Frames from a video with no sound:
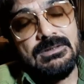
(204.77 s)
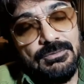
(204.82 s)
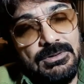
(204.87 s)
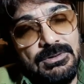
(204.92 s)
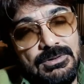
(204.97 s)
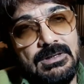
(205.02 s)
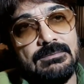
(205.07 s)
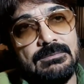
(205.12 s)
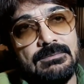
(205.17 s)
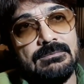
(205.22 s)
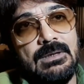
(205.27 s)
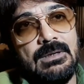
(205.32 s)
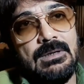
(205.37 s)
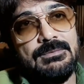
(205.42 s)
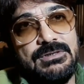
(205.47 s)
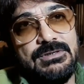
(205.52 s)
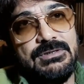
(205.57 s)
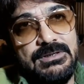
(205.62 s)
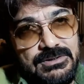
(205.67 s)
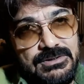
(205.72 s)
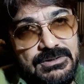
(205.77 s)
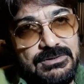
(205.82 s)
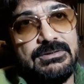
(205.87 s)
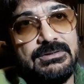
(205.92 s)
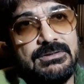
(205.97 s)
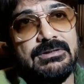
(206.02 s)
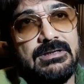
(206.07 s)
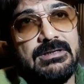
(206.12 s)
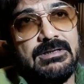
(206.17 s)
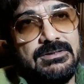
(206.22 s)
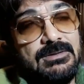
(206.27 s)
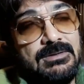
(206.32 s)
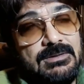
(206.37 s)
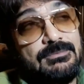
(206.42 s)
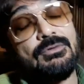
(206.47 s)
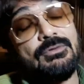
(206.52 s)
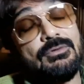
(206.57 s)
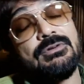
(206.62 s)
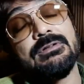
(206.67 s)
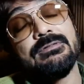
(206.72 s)
আলাদা করে আমি চেয়েছে যে
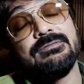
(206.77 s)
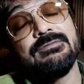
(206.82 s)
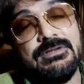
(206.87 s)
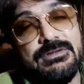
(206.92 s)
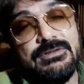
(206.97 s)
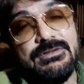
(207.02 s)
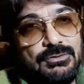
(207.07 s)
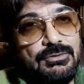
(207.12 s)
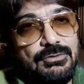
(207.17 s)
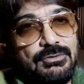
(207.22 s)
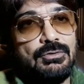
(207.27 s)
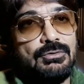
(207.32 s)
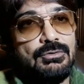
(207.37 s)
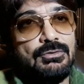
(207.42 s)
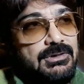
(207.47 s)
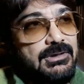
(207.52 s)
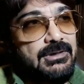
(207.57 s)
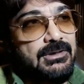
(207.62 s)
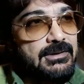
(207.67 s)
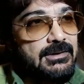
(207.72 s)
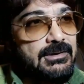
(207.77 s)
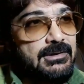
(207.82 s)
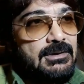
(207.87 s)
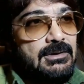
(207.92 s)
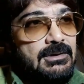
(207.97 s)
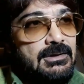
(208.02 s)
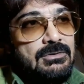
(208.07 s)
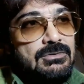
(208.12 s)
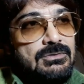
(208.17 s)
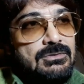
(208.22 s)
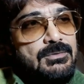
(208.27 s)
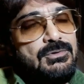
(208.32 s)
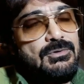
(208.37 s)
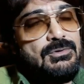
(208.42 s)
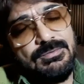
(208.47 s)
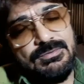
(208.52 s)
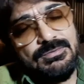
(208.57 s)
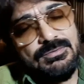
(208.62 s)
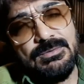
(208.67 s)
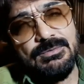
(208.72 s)
দেখেছিলাম যখন ডিভিডি ছিল তখন থেকে
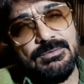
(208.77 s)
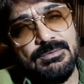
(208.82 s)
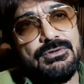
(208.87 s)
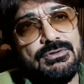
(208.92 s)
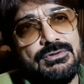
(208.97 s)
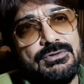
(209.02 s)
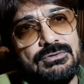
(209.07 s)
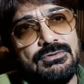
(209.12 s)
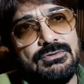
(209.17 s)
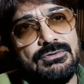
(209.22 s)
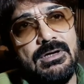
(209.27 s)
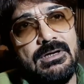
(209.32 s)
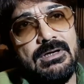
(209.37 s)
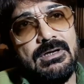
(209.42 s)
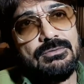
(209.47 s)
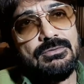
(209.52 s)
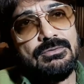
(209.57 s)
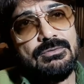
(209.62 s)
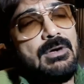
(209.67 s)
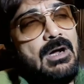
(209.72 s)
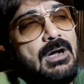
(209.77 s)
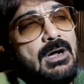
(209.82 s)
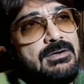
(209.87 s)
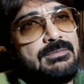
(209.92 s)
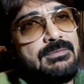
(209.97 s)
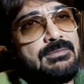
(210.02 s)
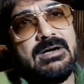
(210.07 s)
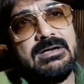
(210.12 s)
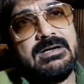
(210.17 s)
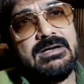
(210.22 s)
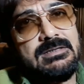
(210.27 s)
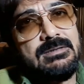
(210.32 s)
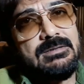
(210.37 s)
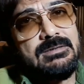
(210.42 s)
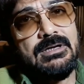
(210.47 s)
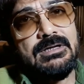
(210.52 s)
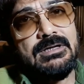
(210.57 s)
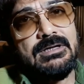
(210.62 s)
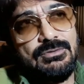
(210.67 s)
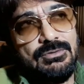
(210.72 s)
আমার সবসময় মনে হয়েছিল জয় একজন খুব
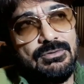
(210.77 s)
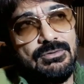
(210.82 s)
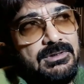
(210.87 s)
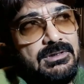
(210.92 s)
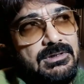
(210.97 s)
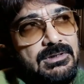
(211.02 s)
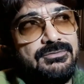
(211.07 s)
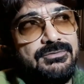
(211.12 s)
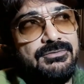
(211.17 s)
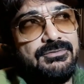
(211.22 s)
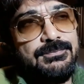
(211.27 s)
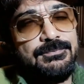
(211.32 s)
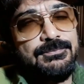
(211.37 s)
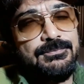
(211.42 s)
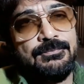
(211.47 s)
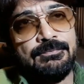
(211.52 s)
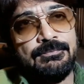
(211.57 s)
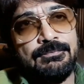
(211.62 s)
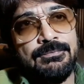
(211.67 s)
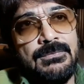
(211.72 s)
আনপ্রেডিক্টেবল একজন অভিনেত্রী